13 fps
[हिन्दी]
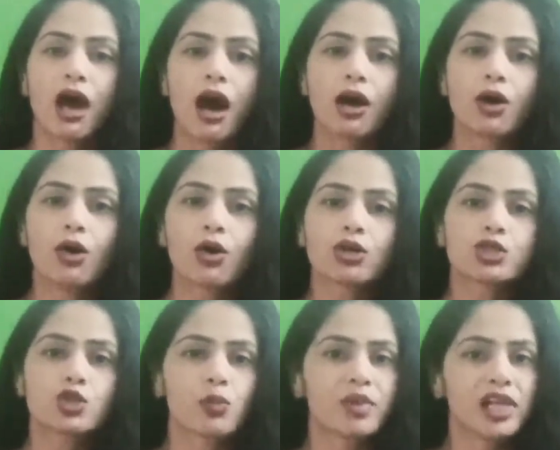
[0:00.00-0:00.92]
अंगों को
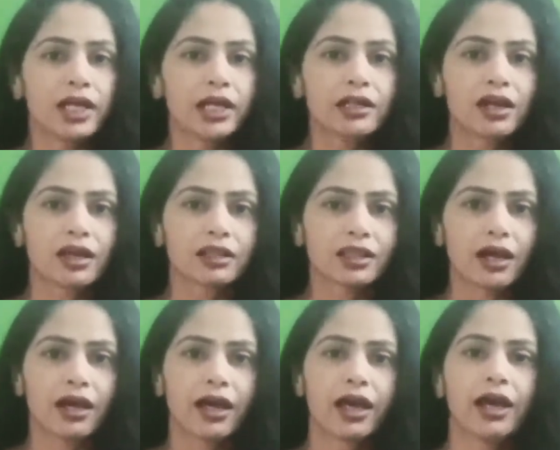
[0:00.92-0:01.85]
स्टिमुलेट करता
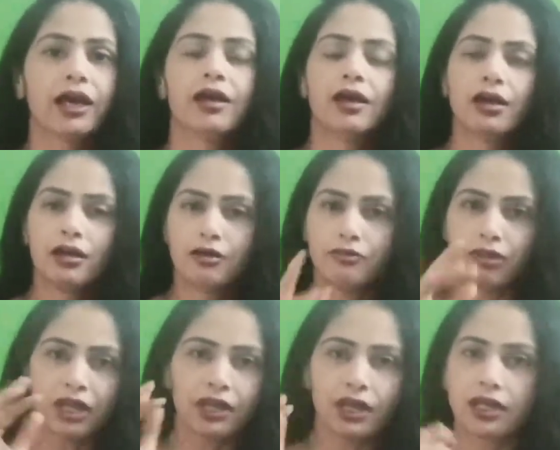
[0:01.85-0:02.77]
है
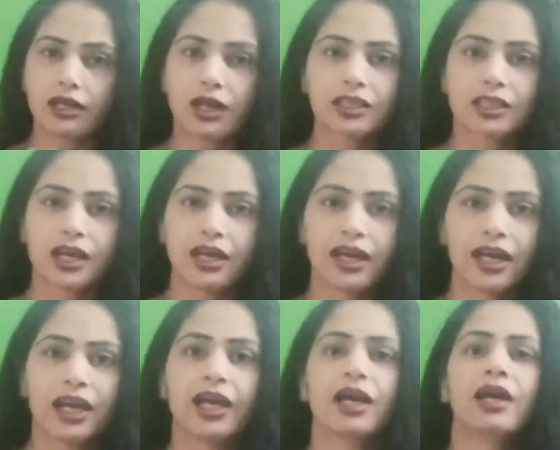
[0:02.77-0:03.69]
फिंगरिंग करता
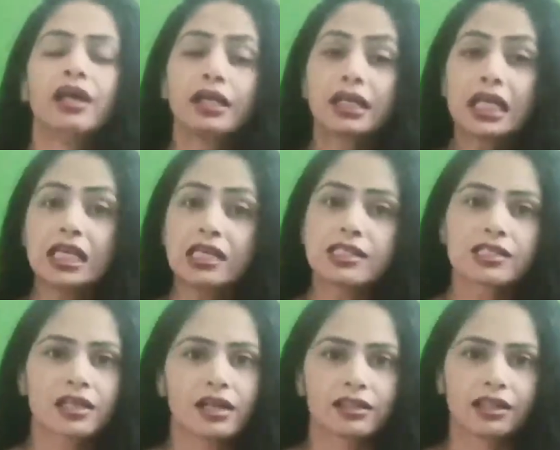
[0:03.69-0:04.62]
है टीज
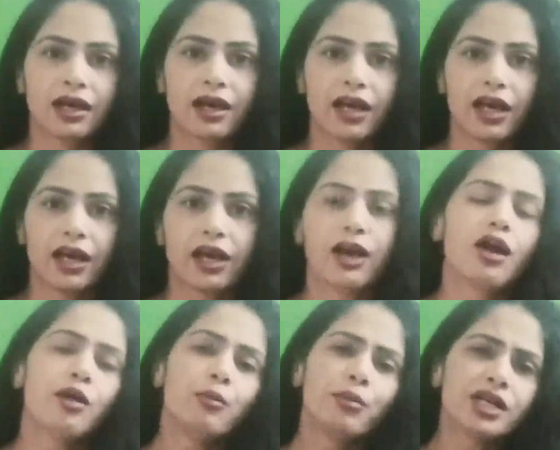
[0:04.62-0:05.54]
करता है
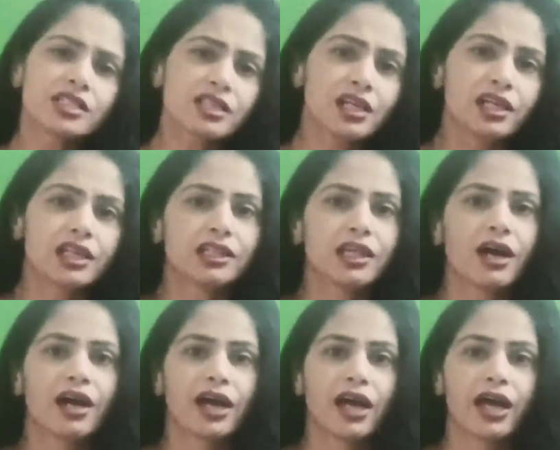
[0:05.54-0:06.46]
मजे लेता
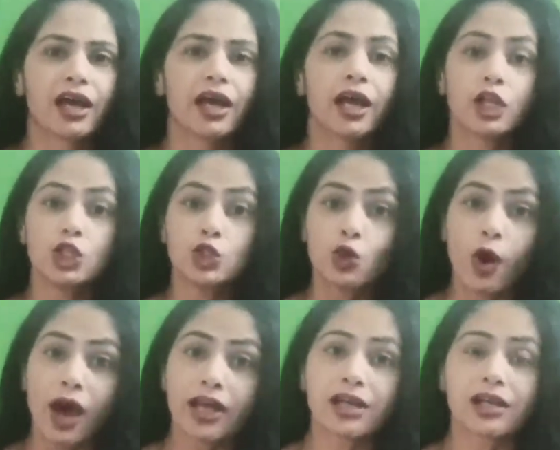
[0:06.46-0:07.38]
है
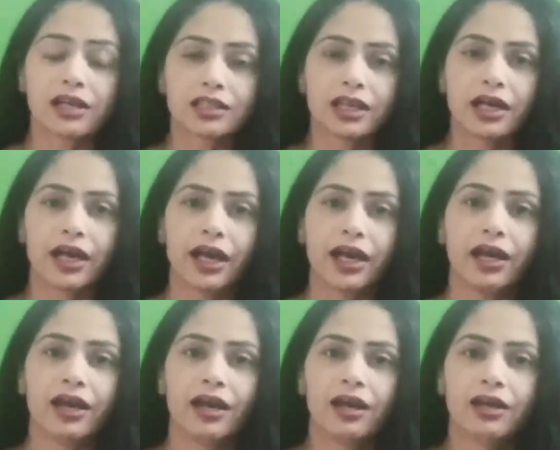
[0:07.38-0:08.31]
एंजॉय करता है
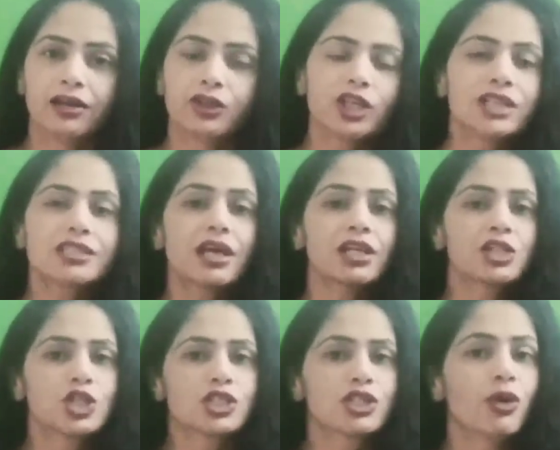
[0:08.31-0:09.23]
तो ये सारी
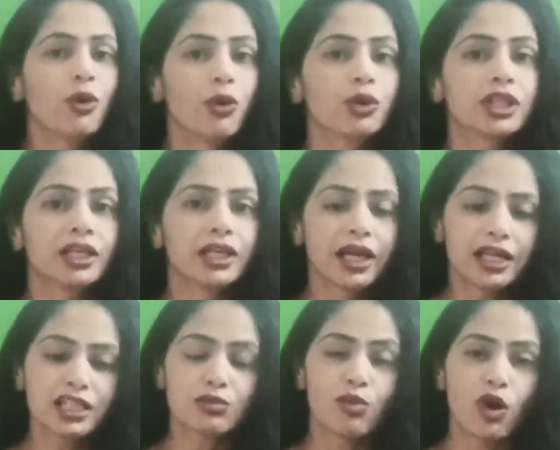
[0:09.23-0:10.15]
चीजें होती हैं
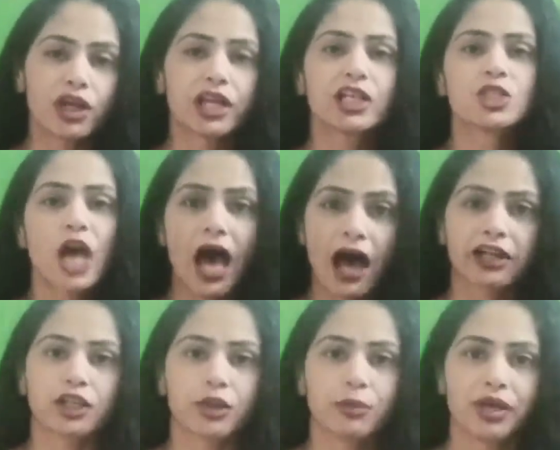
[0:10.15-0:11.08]
इस बॉन्डेज
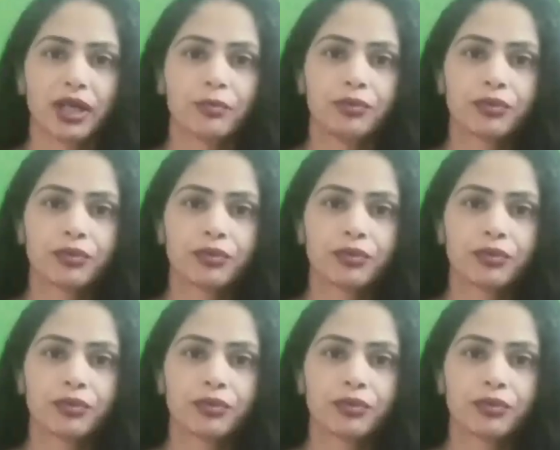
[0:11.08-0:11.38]
एक्ट में